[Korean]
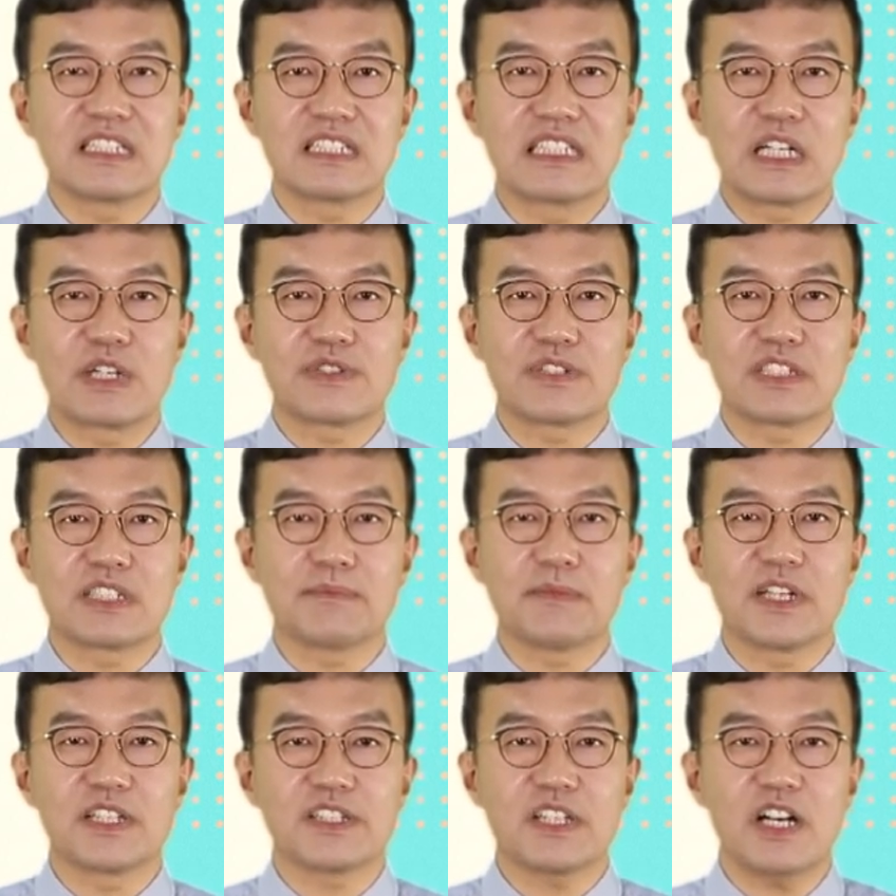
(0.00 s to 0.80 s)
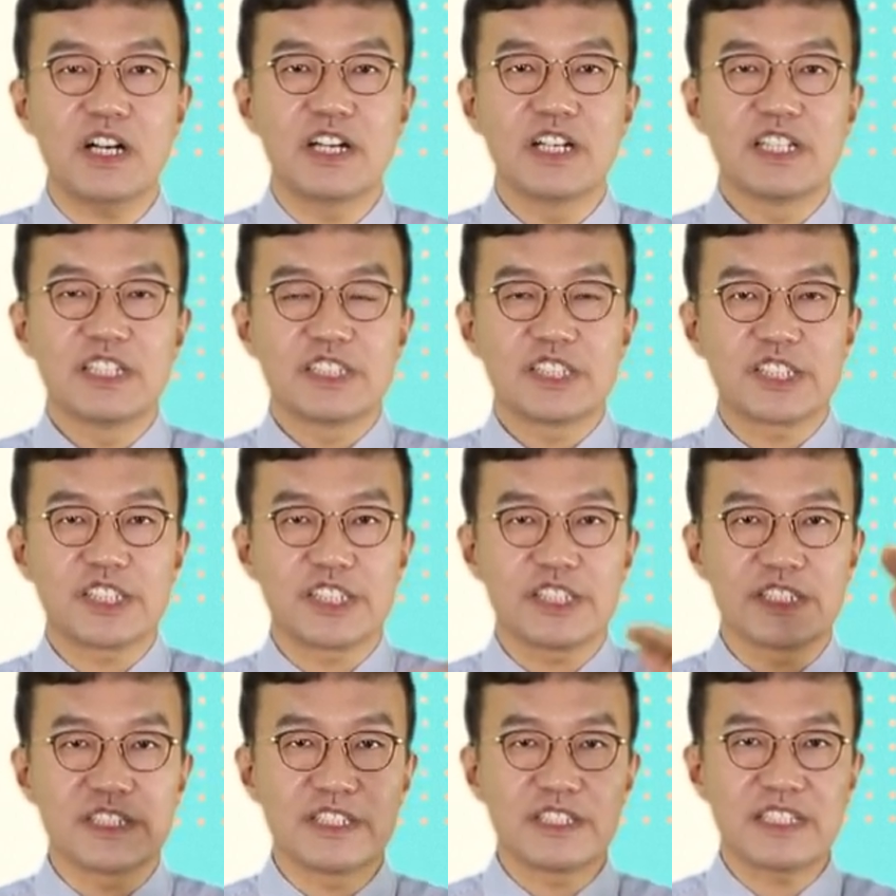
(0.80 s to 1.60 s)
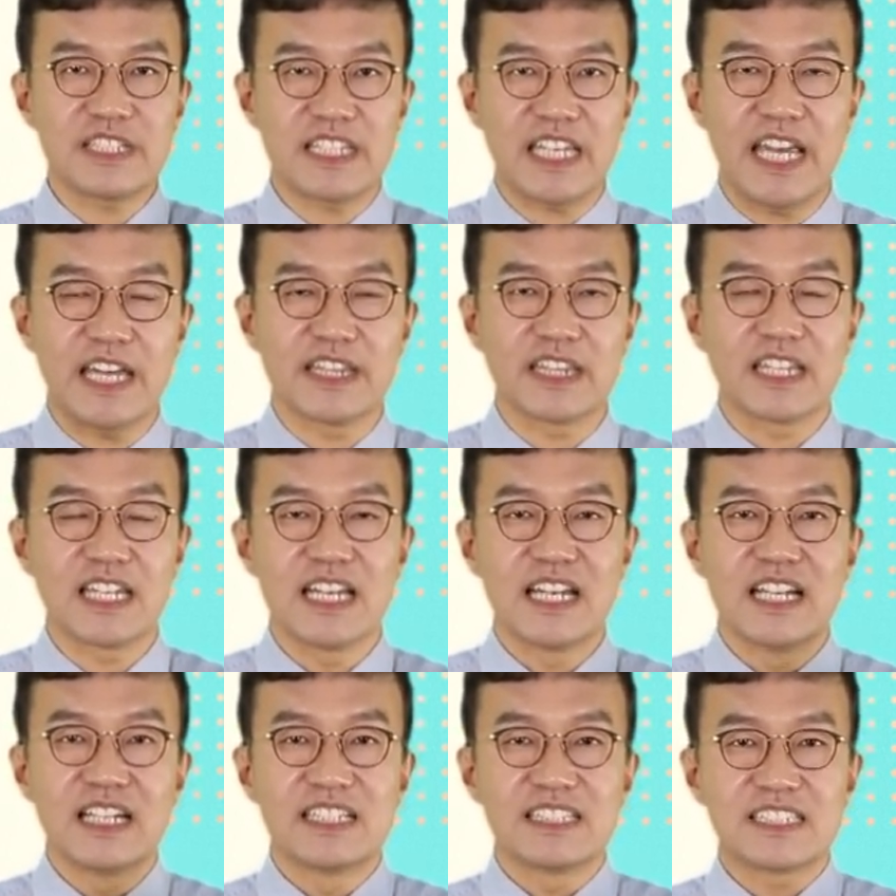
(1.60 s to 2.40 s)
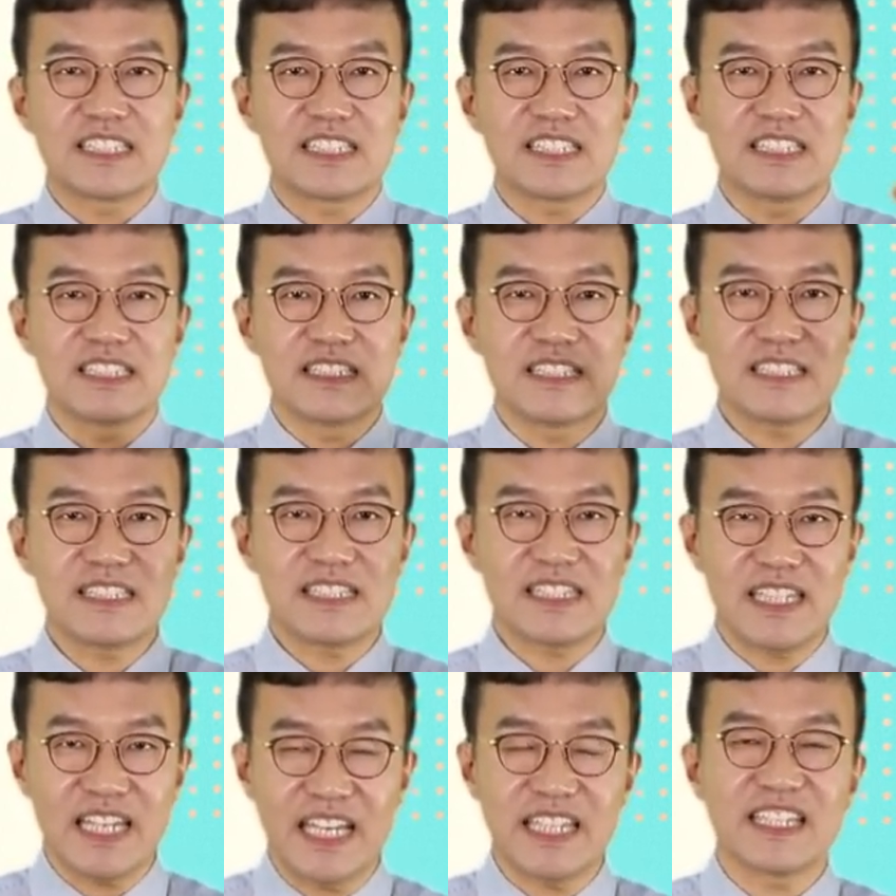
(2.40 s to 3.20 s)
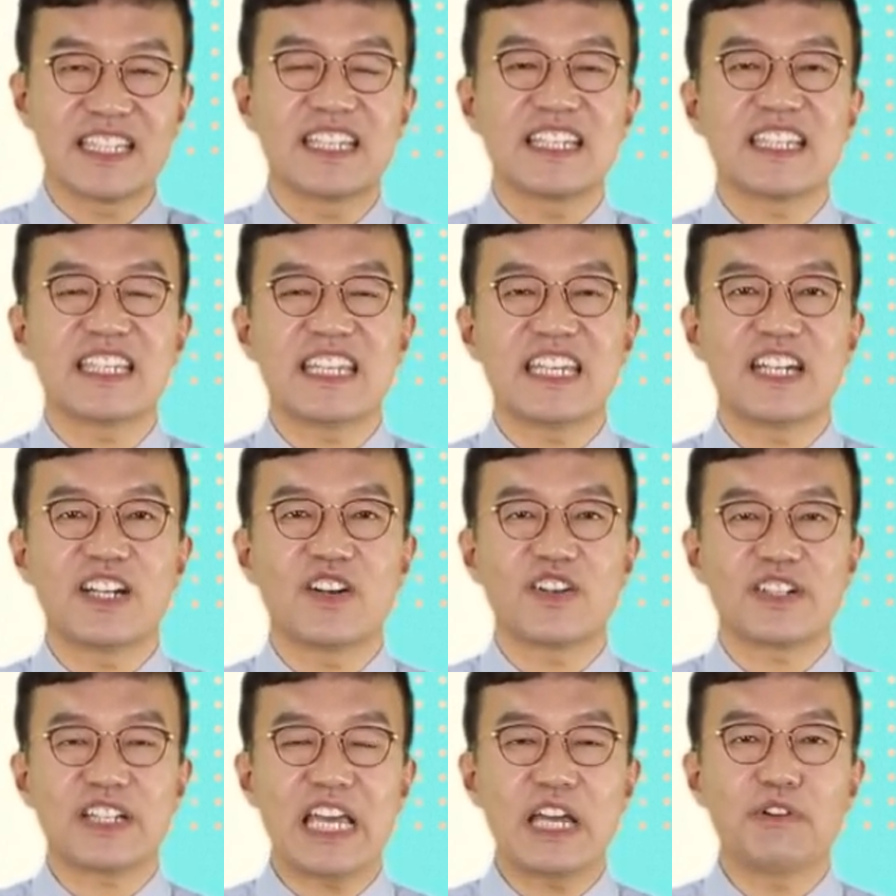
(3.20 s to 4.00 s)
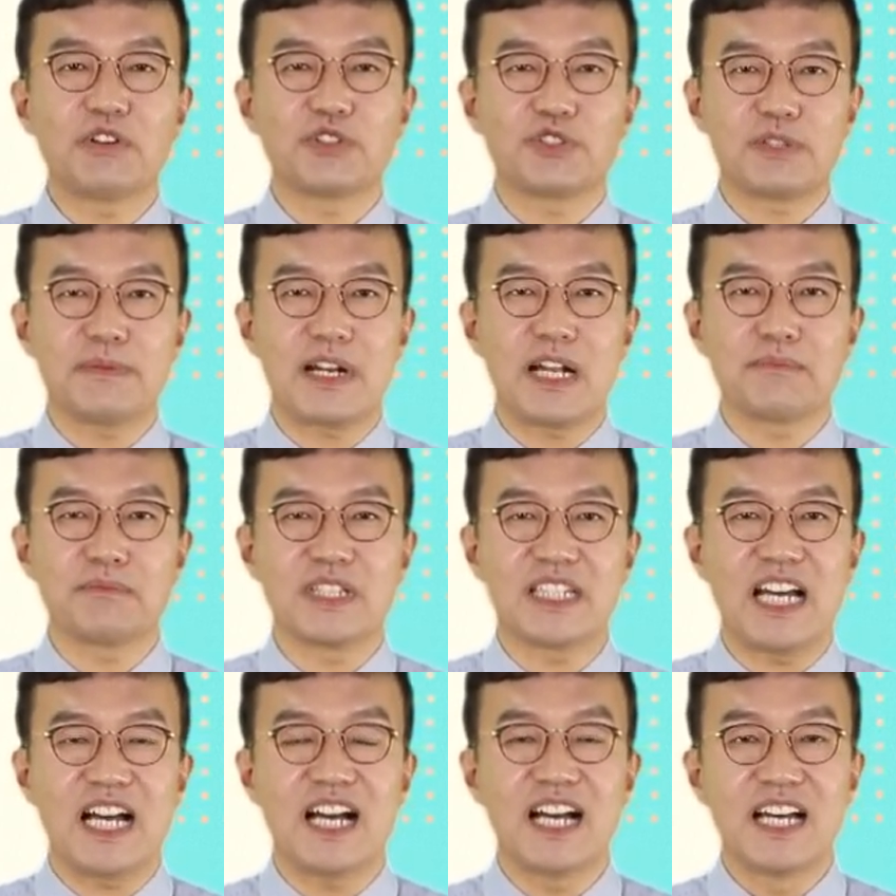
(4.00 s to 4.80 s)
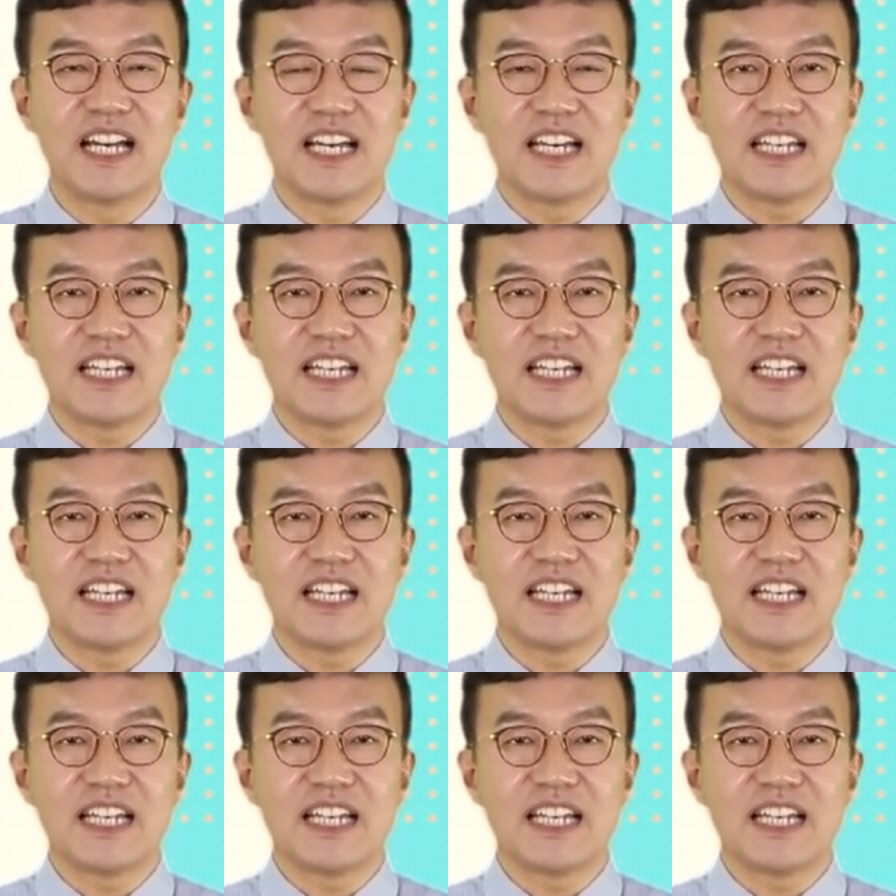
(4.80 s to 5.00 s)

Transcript: 그대로 쓰시면서 시현, 시현 이렇게 외우시기 바랍니다.